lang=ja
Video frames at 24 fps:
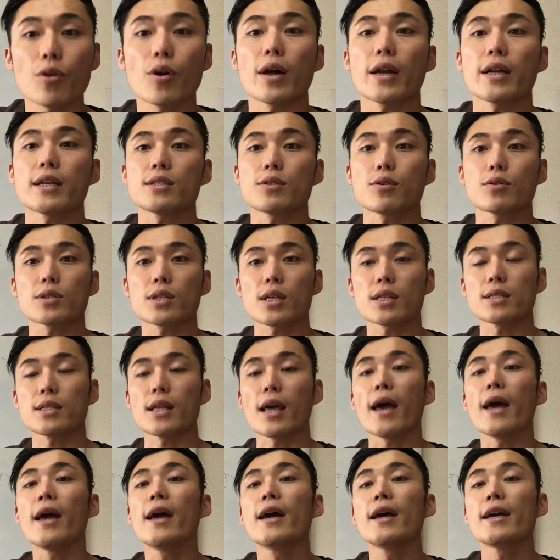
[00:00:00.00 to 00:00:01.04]
いうお話をさせ
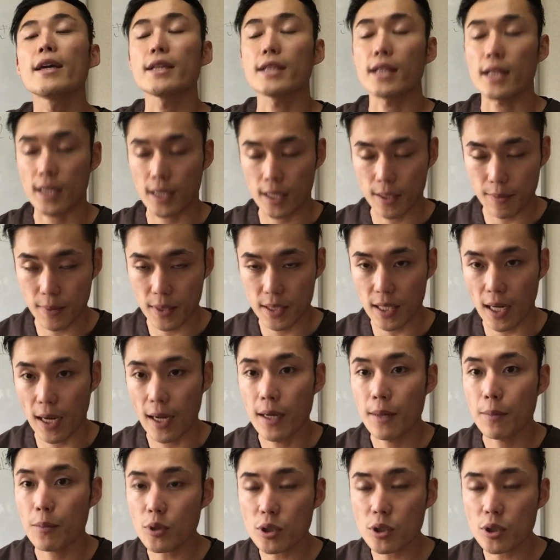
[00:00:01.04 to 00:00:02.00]
ていただきました